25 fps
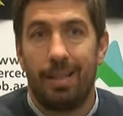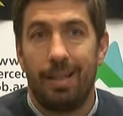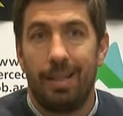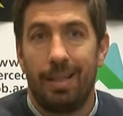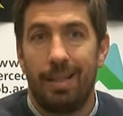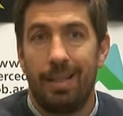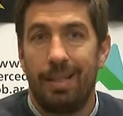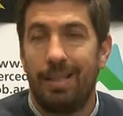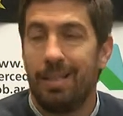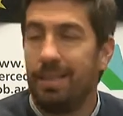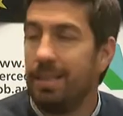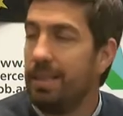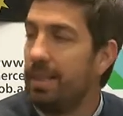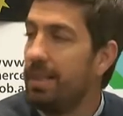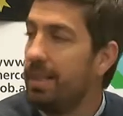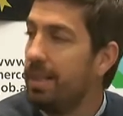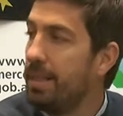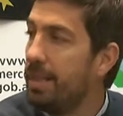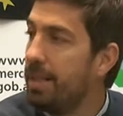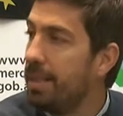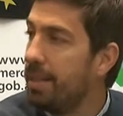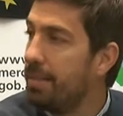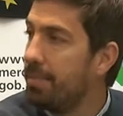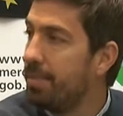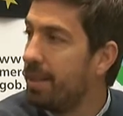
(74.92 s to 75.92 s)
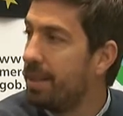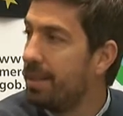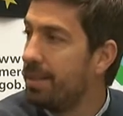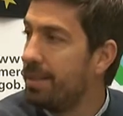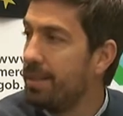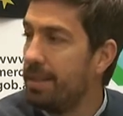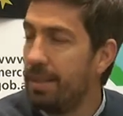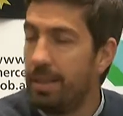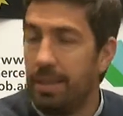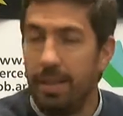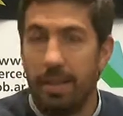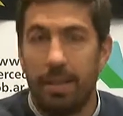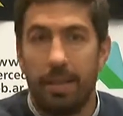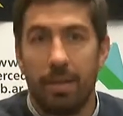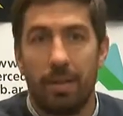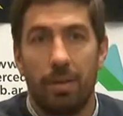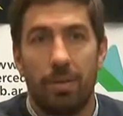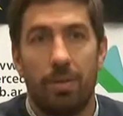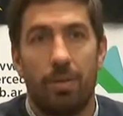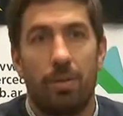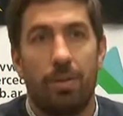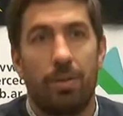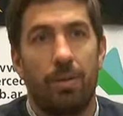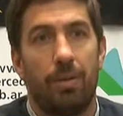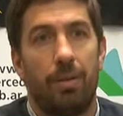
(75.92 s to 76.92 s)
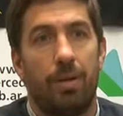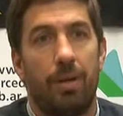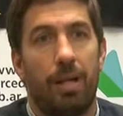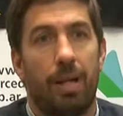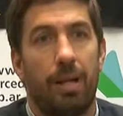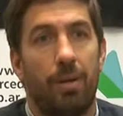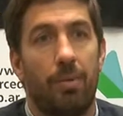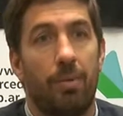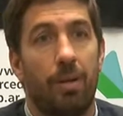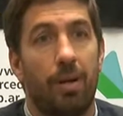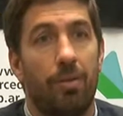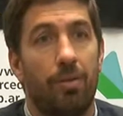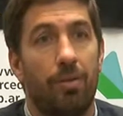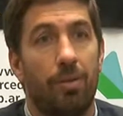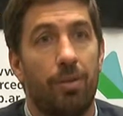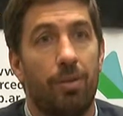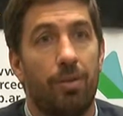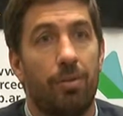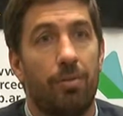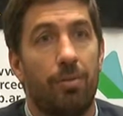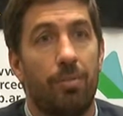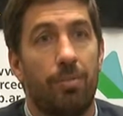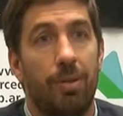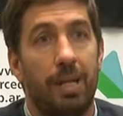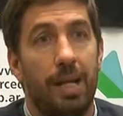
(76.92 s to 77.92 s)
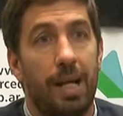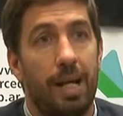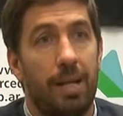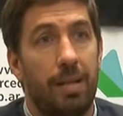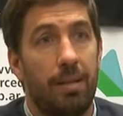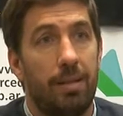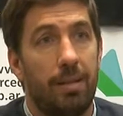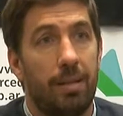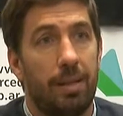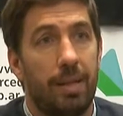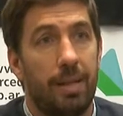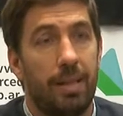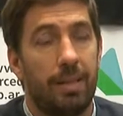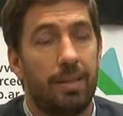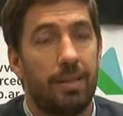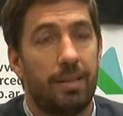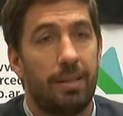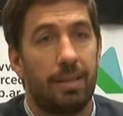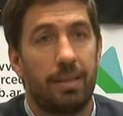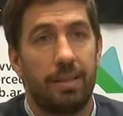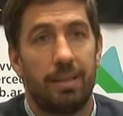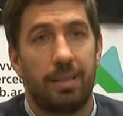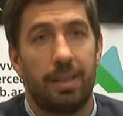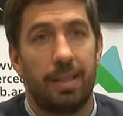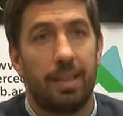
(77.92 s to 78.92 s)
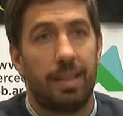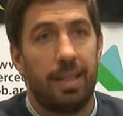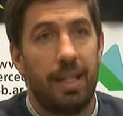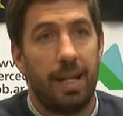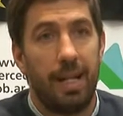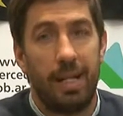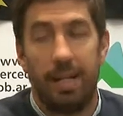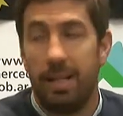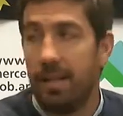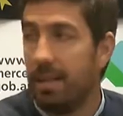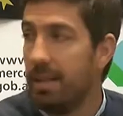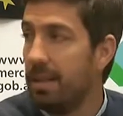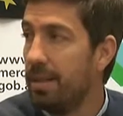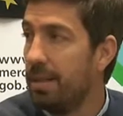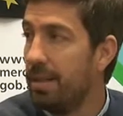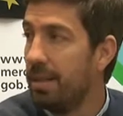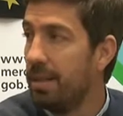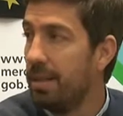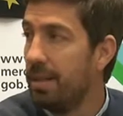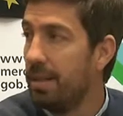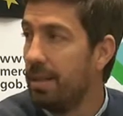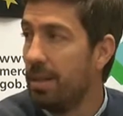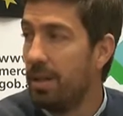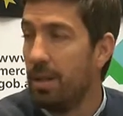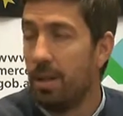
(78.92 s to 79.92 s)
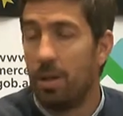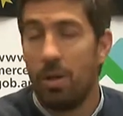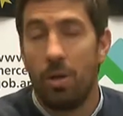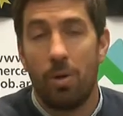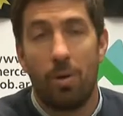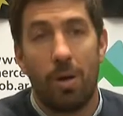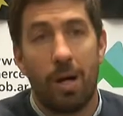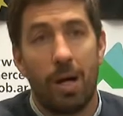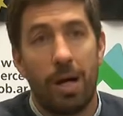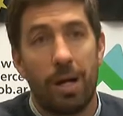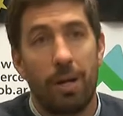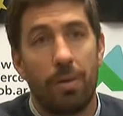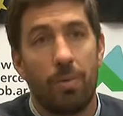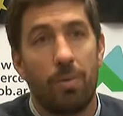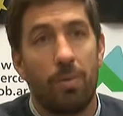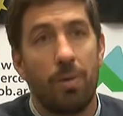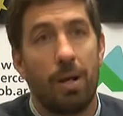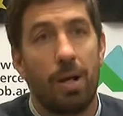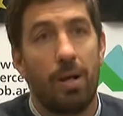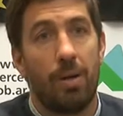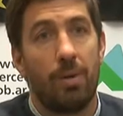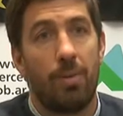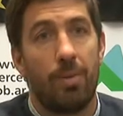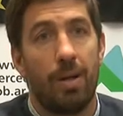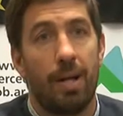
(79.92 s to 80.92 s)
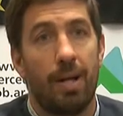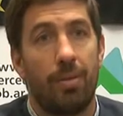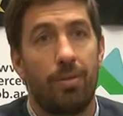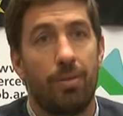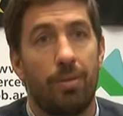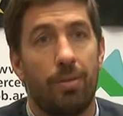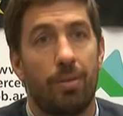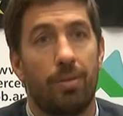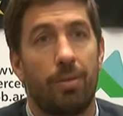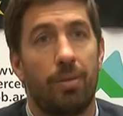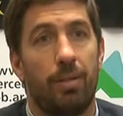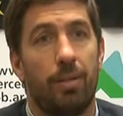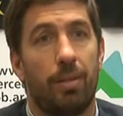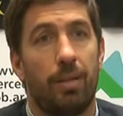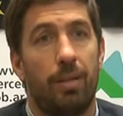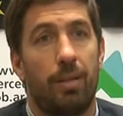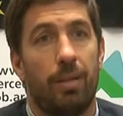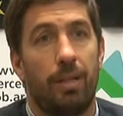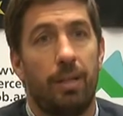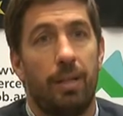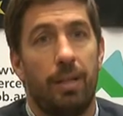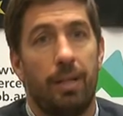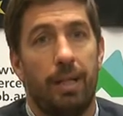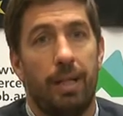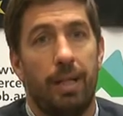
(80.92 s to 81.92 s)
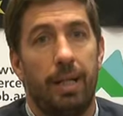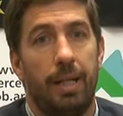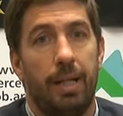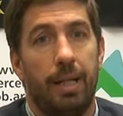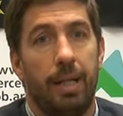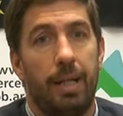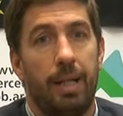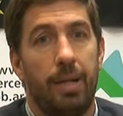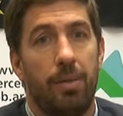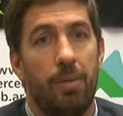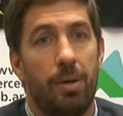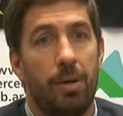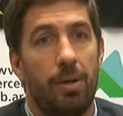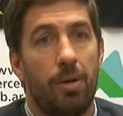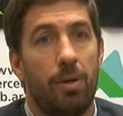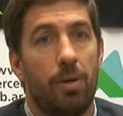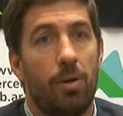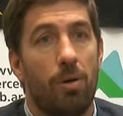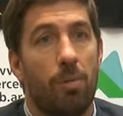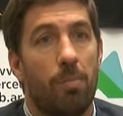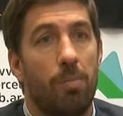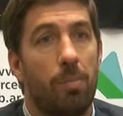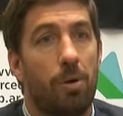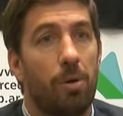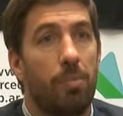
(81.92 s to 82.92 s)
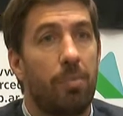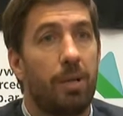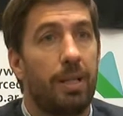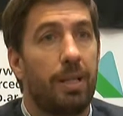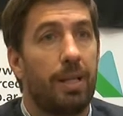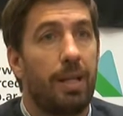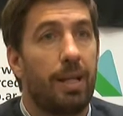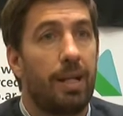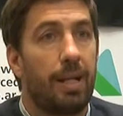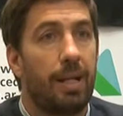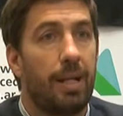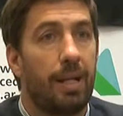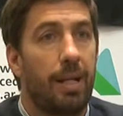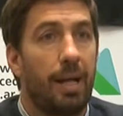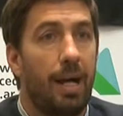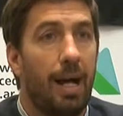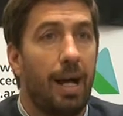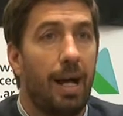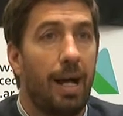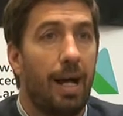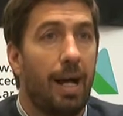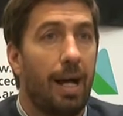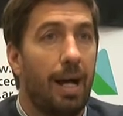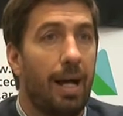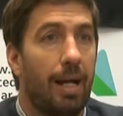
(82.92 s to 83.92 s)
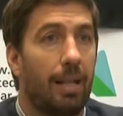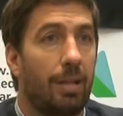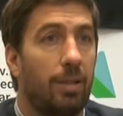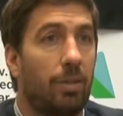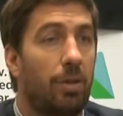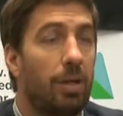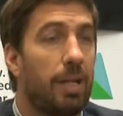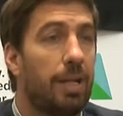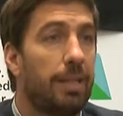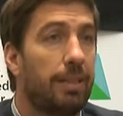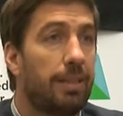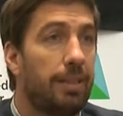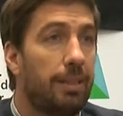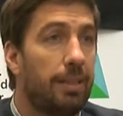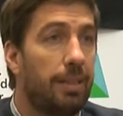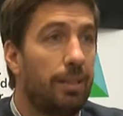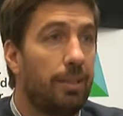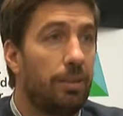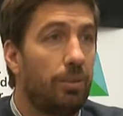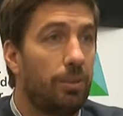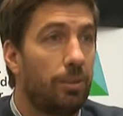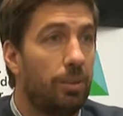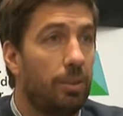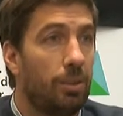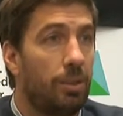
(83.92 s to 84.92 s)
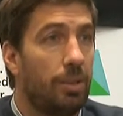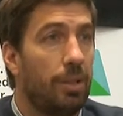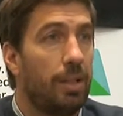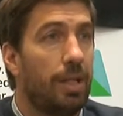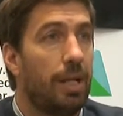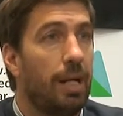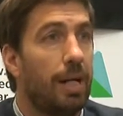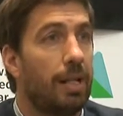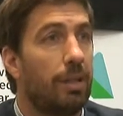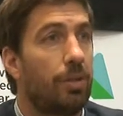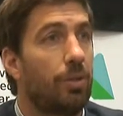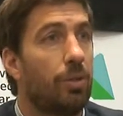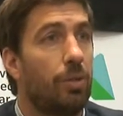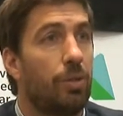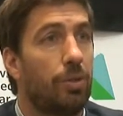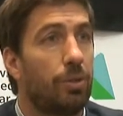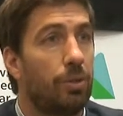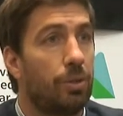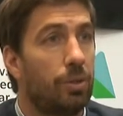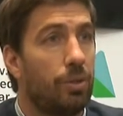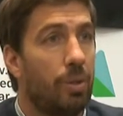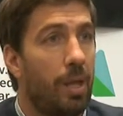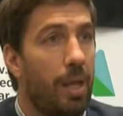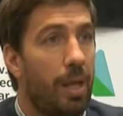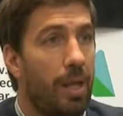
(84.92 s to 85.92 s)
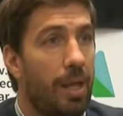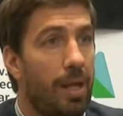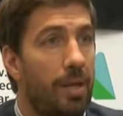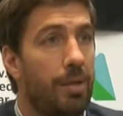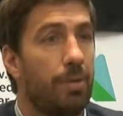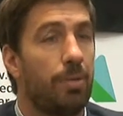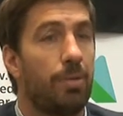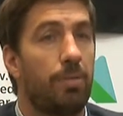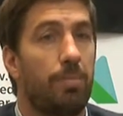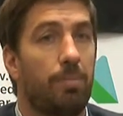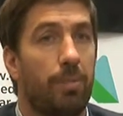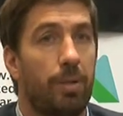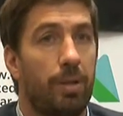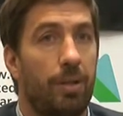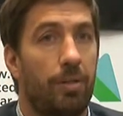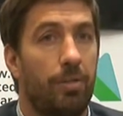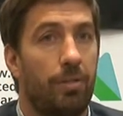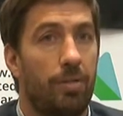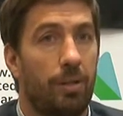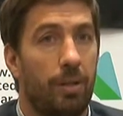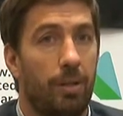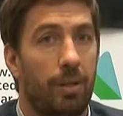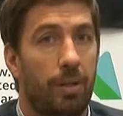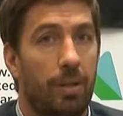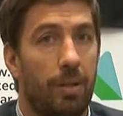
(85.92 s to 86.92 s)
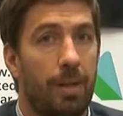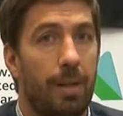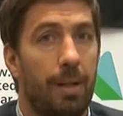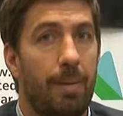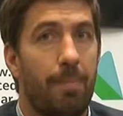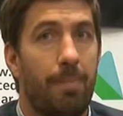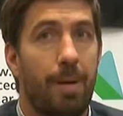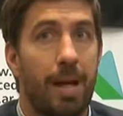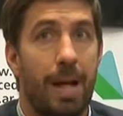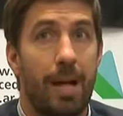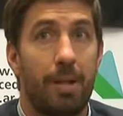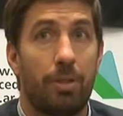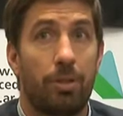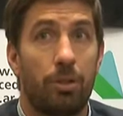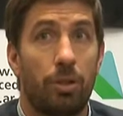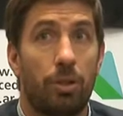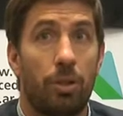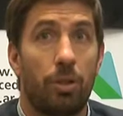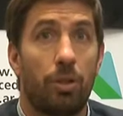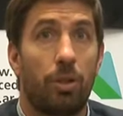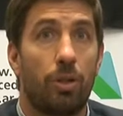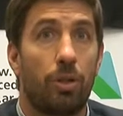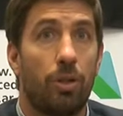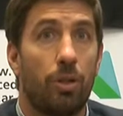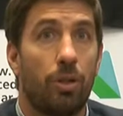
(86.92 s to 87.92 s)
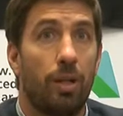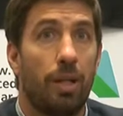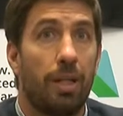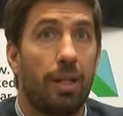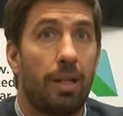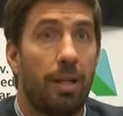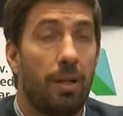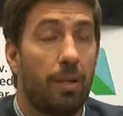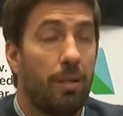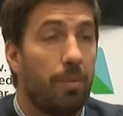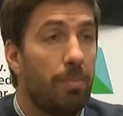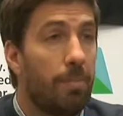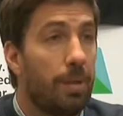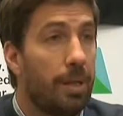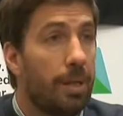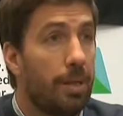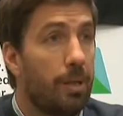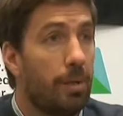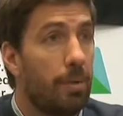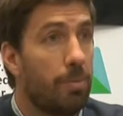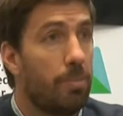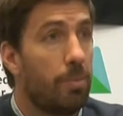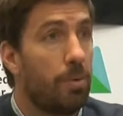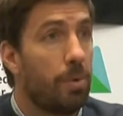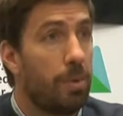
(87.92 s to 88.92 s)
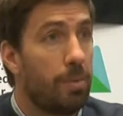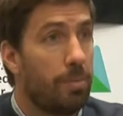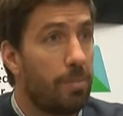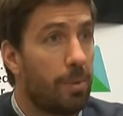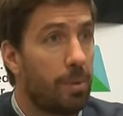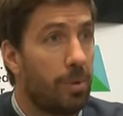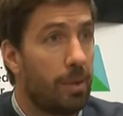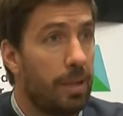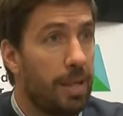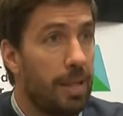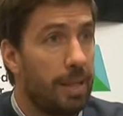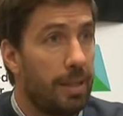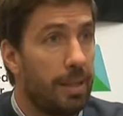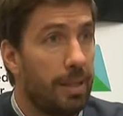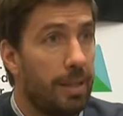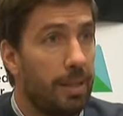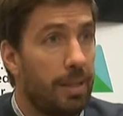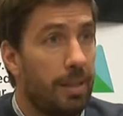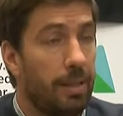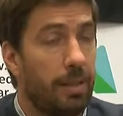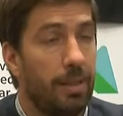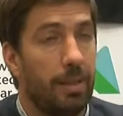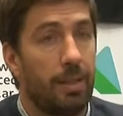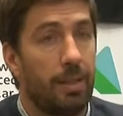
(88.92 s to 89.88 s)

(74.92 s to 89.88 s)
insistir y persistir con la educación vial, que es central. bajar, los brazos. No bajar nunca los brazos eh, y bueno, y comprometer a todas las instituciones, a todos los ciudadanos, por eso para nosotros que hoy estén los medios es muy importante,